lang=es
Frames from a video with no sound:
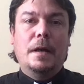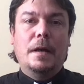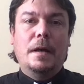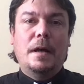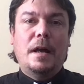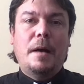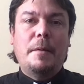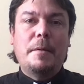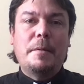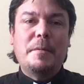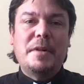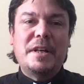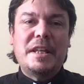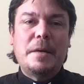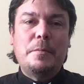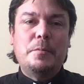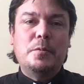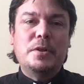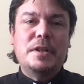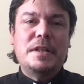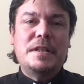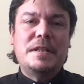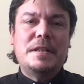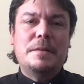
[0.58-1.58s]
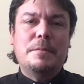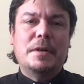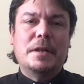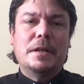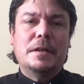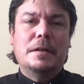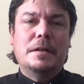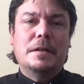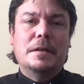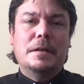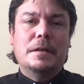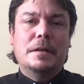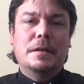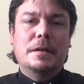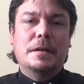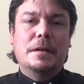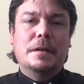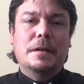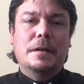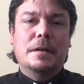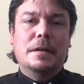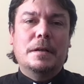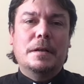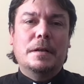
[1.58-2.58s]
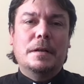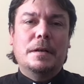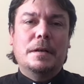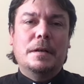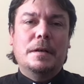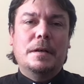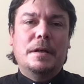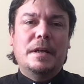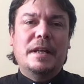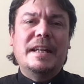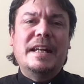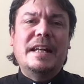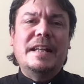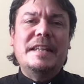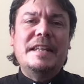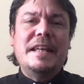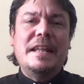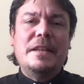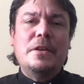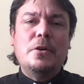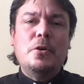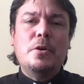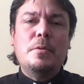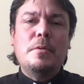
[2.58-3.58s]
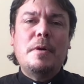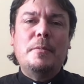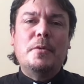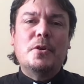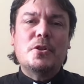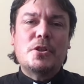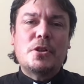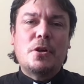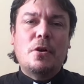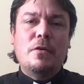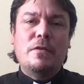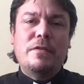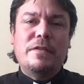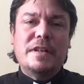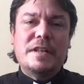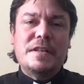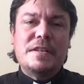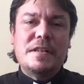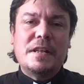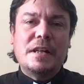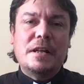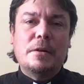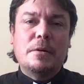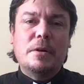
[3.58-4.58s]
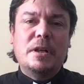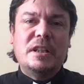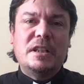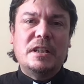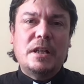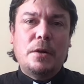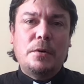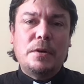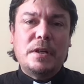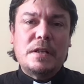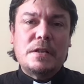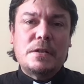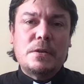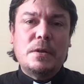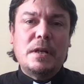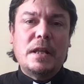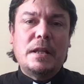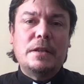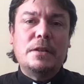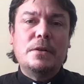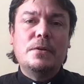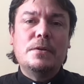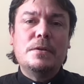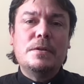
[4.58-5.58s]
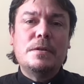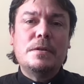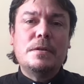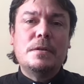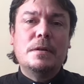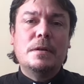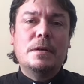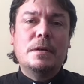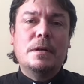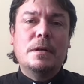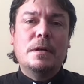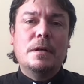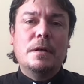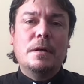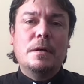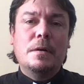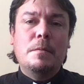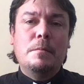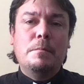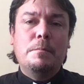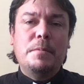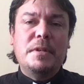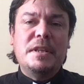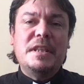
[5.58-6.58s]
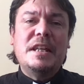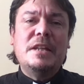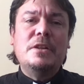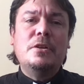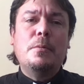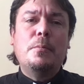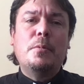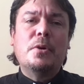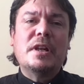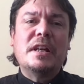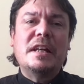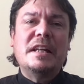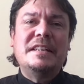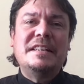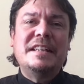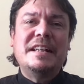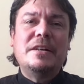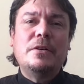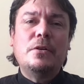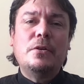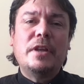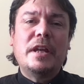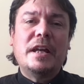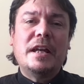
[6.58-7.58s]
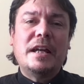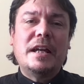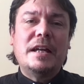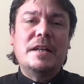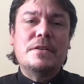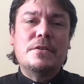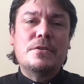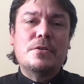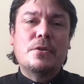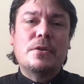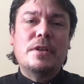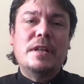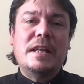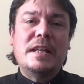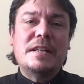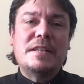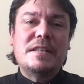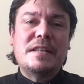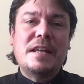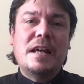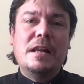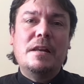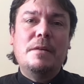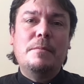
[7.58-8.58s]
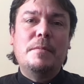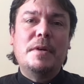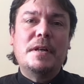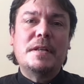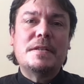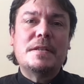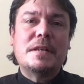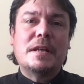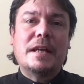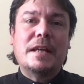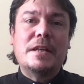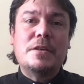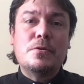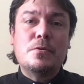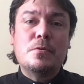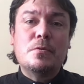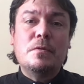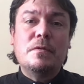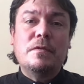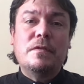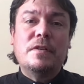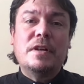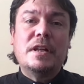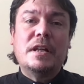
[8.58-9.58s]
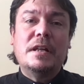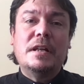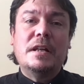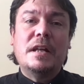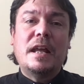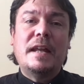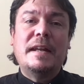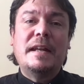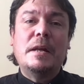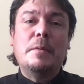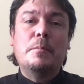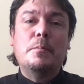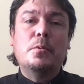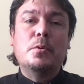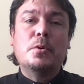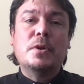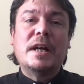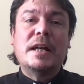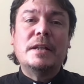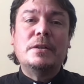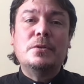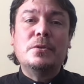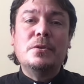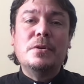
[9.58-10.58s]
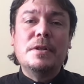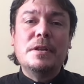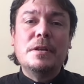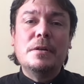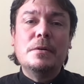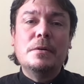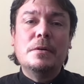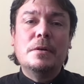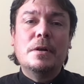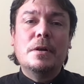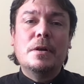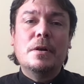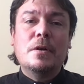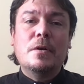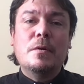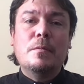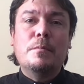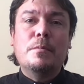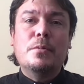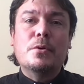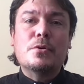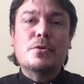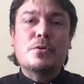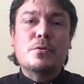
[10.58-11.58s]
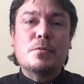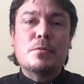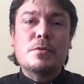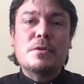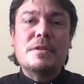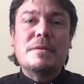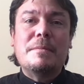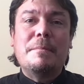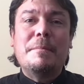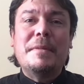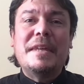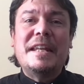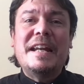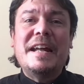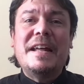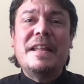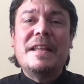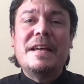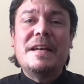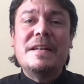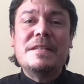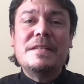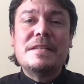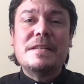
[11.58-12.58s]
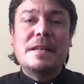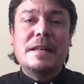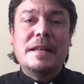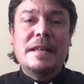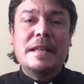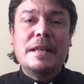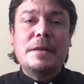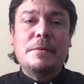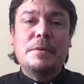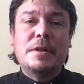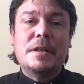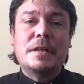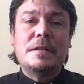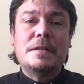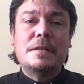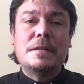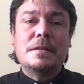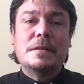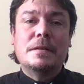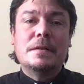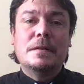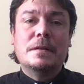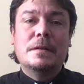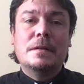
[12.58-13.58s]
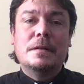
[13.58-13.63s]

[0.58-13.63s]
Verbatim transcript: Ave María Purísima, en el día de hoy vamos a ofrecer nuestra oración a Dios pidiendo por el eterno descanso de las almas que sufren en el purgatorio por sus miradas libres.